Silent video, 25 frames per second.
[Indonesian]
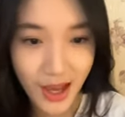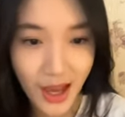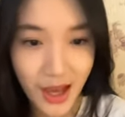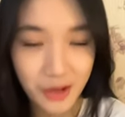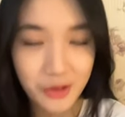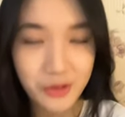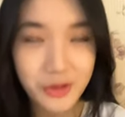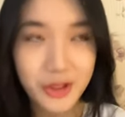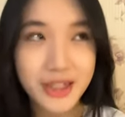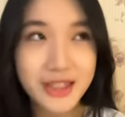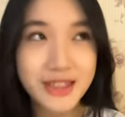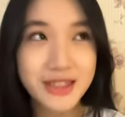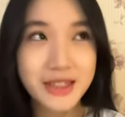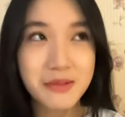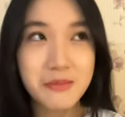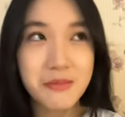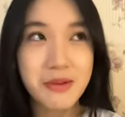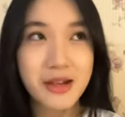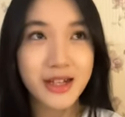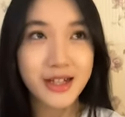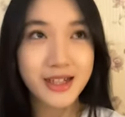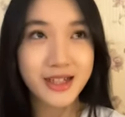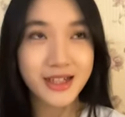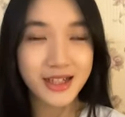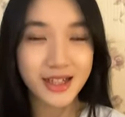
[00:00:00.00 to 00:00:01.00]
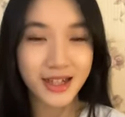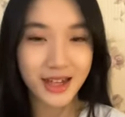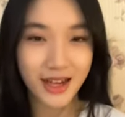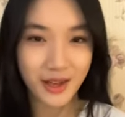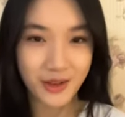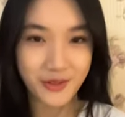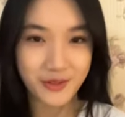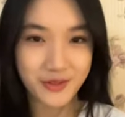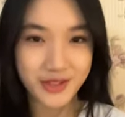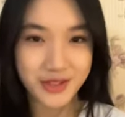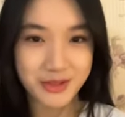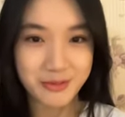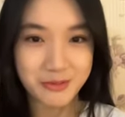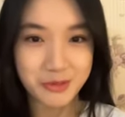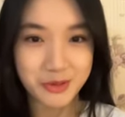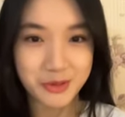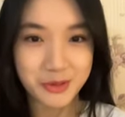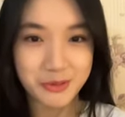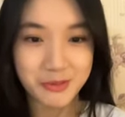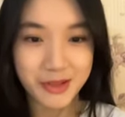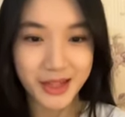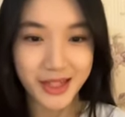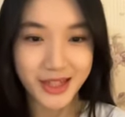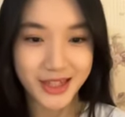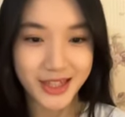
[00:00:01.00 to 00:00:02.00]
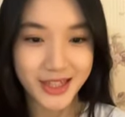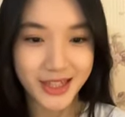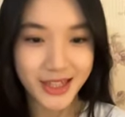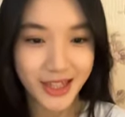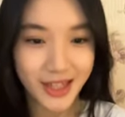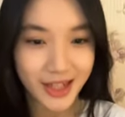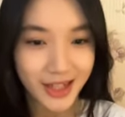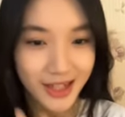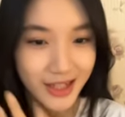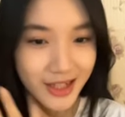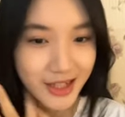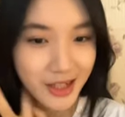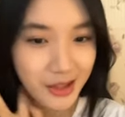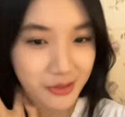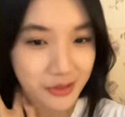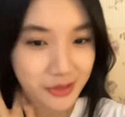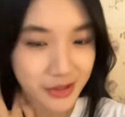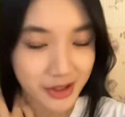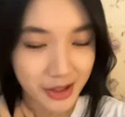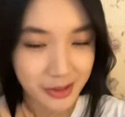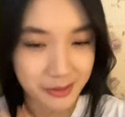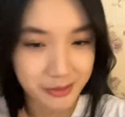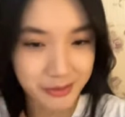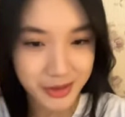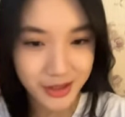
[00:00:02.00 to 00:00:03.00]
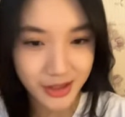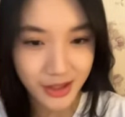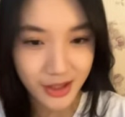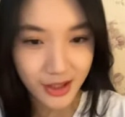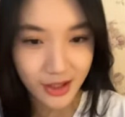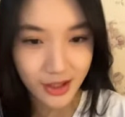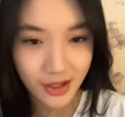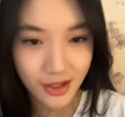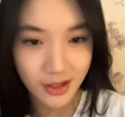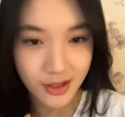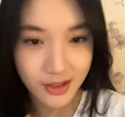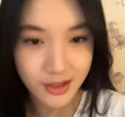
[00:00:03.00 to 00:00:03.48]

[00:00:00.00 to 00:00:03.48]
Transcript: aku kan kemarin nge live sebelum latihan aku gak bilang